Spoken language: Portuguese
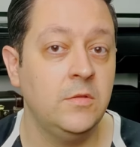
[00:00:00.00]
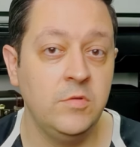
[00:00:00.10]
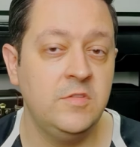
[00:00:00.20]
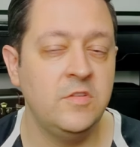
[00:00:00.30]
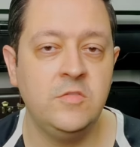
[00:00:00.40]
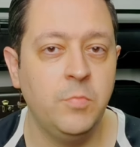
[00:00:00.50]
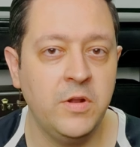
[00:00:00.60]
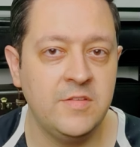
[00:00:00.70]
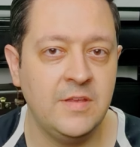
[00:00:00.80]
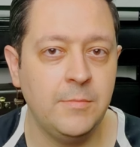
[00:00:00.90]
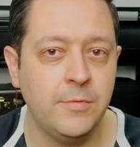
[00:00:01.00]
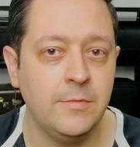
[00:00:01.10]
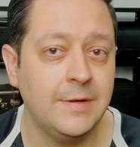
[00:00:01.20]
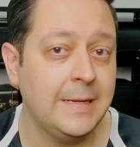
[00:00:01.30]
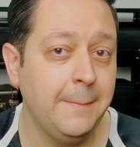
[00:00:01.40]
Não existe, por
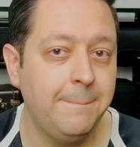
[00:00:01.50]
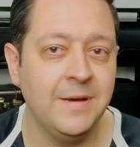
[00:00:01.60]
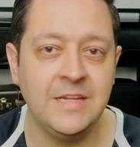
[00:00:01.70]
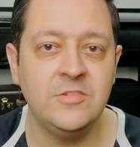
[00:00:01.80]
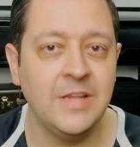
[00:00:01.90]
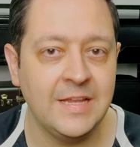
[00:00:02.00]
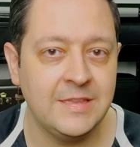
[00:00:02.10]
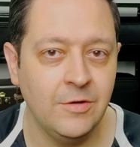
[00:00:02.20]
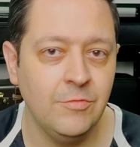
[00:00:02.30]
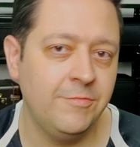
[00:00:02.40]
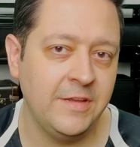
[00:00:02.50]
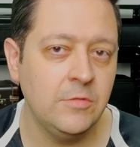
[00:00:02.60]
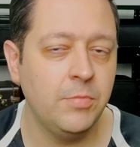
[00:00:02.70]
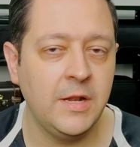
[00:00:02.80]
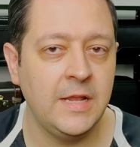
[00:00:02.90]
exemplo, campana de latão feito por